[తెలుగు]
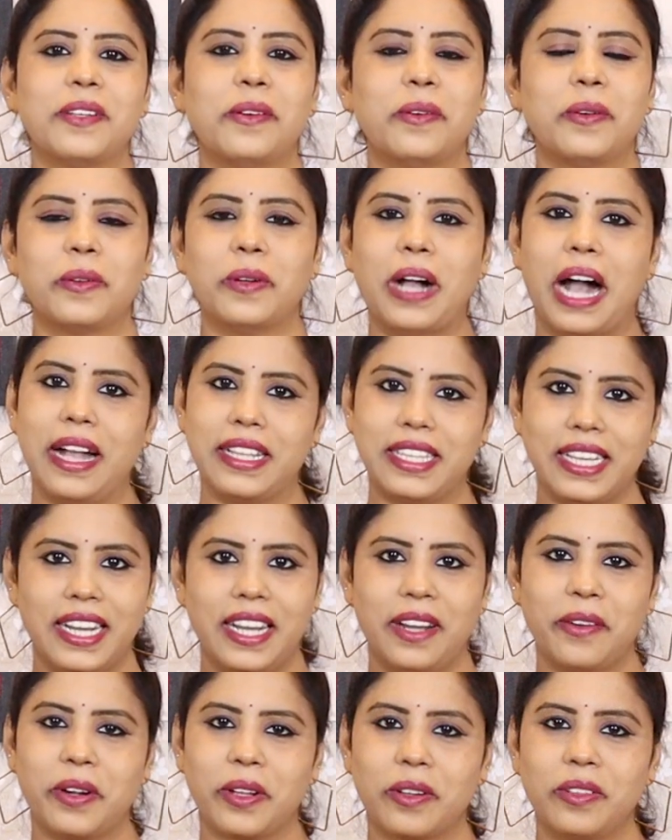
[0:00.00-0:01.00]
సో ఆ
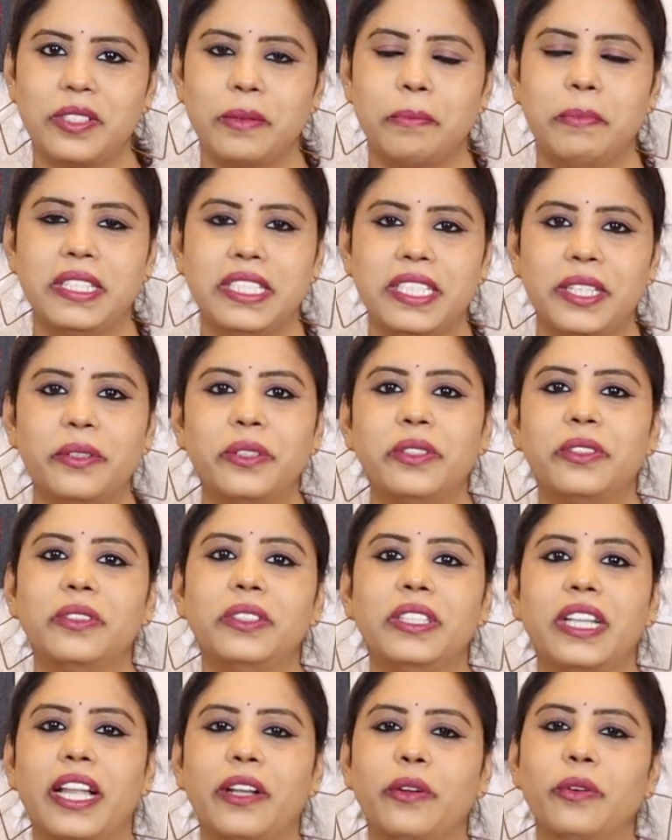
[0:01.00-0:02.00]
ఛానల్లో కూడా కొంచెం బిజీ
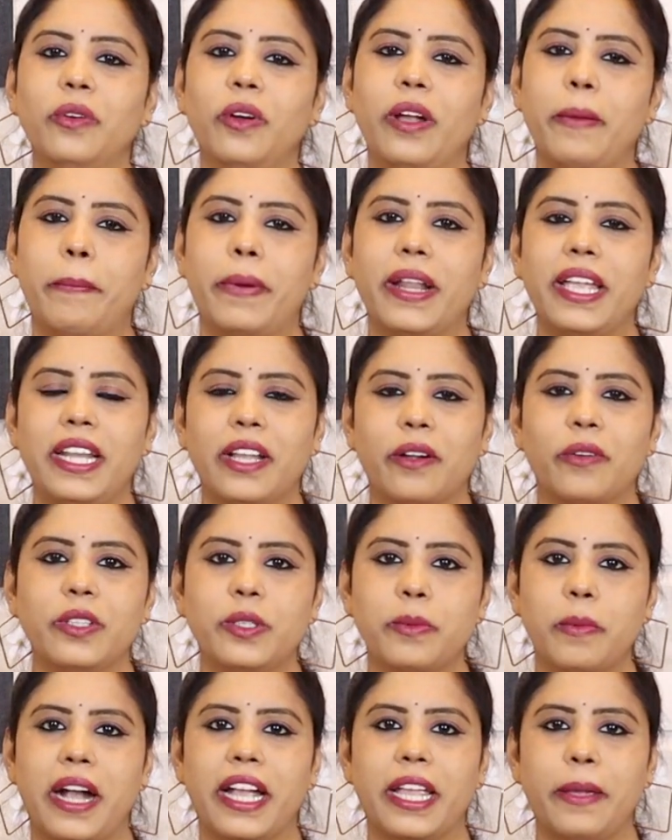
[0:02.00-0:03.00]
ఉంటుంటాను ఎప్పుడైనా
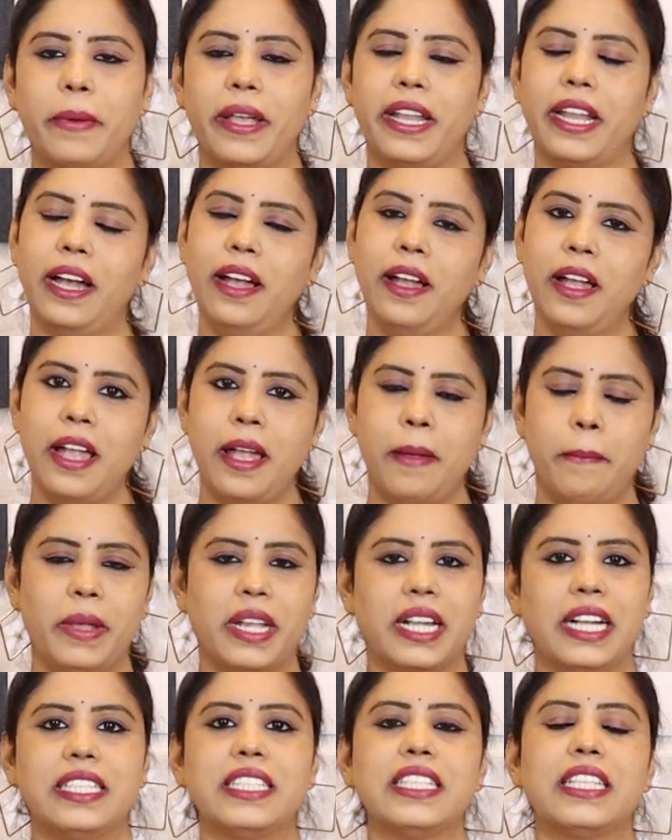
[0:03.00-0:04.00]
కొంచెం ఆగిపోయినా
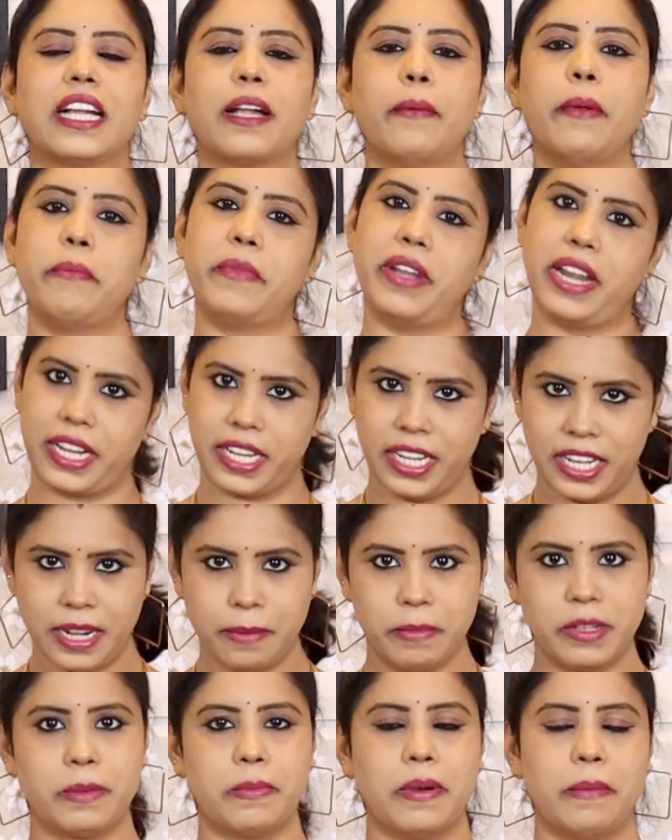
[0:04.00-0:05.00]
మీకు ఖచ్చితంగా మేము
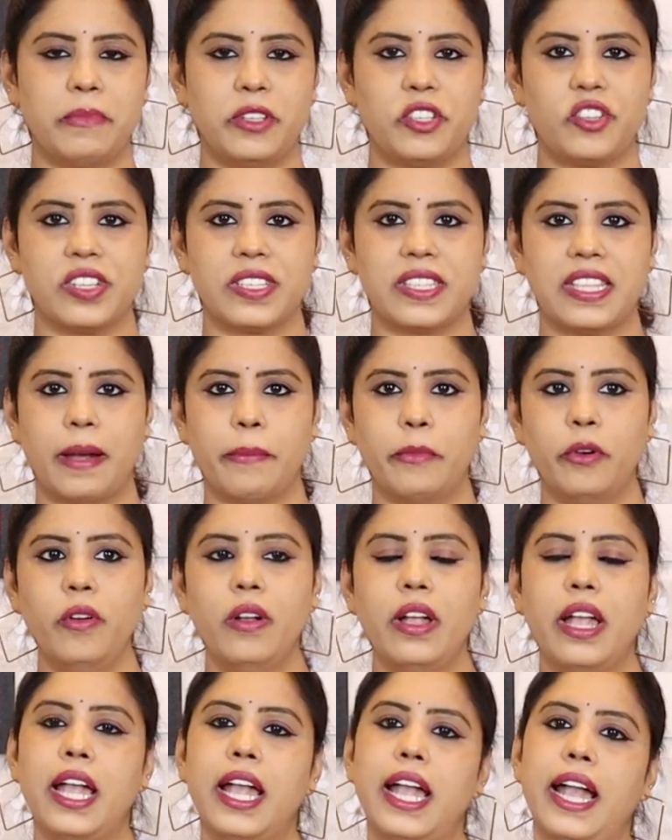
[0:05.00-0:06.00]
ట్రాకింగ్ నెంబర్స్ పంపించేస్తాము
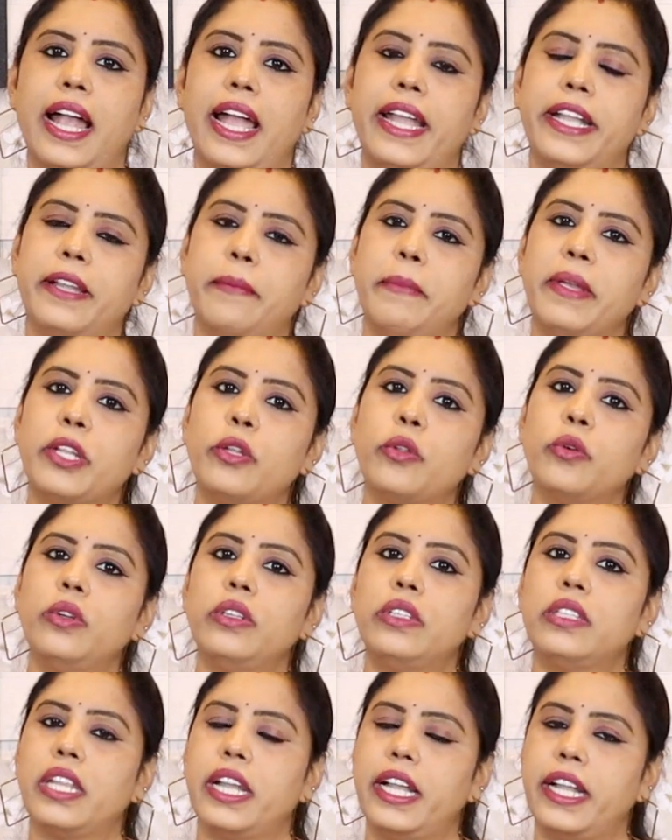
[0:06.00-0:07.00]
అండ్ మీకు టూ
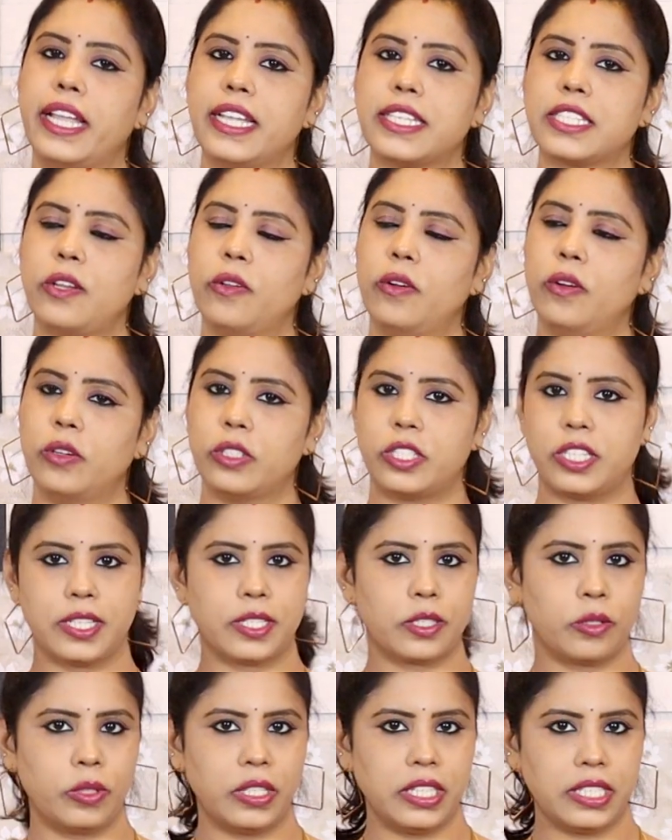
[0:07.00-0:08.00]
త్రీ డేస్లో
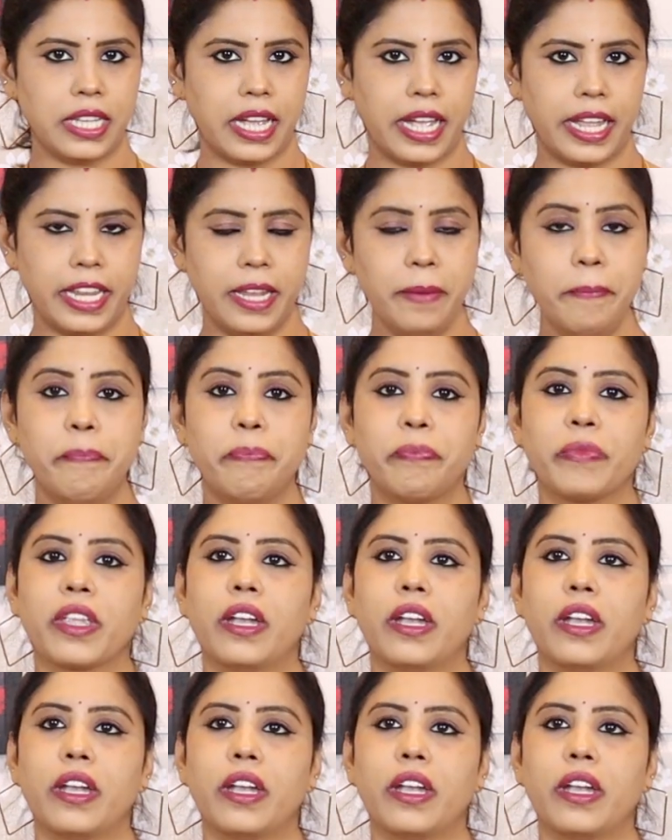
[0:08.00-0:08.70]
వచ్చేస్తుంది శారీ